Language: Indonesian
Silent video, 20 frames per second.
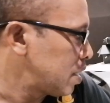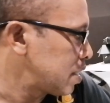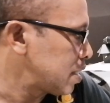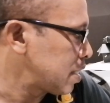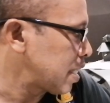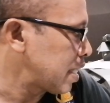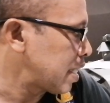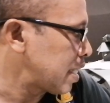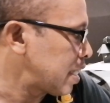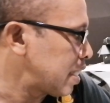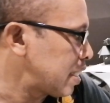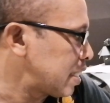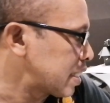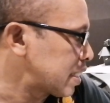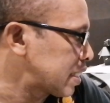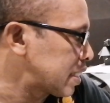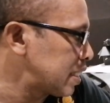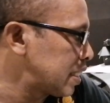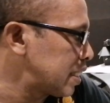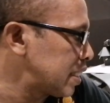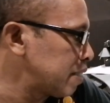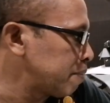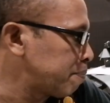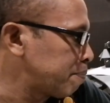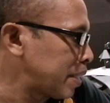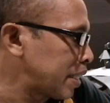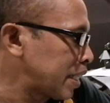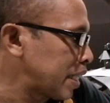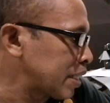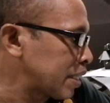Saya
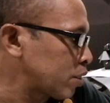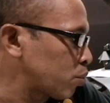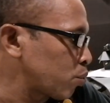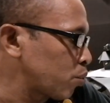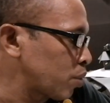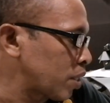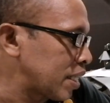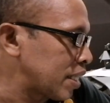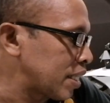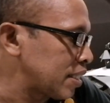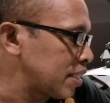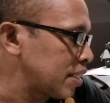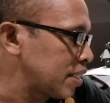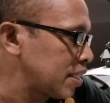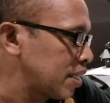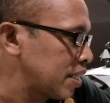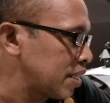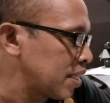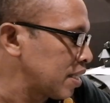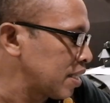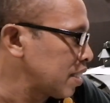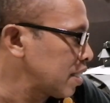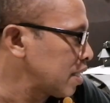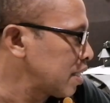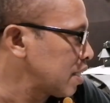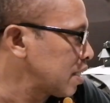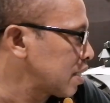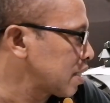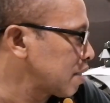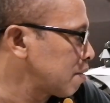ke pengaturan
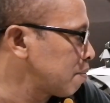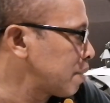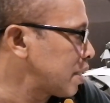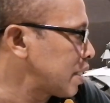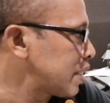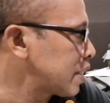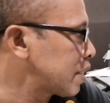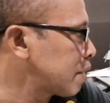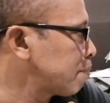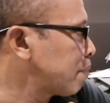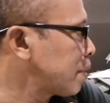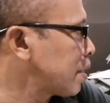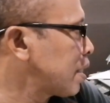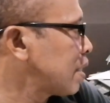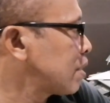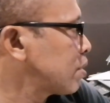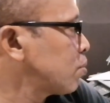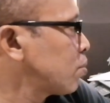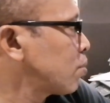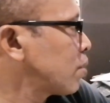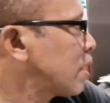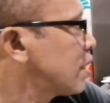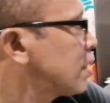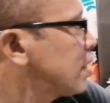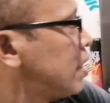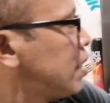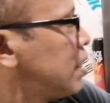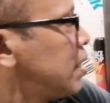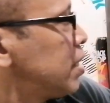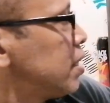kembali ke pengaturan
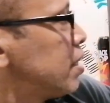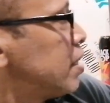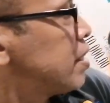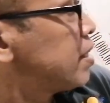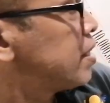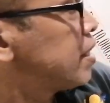di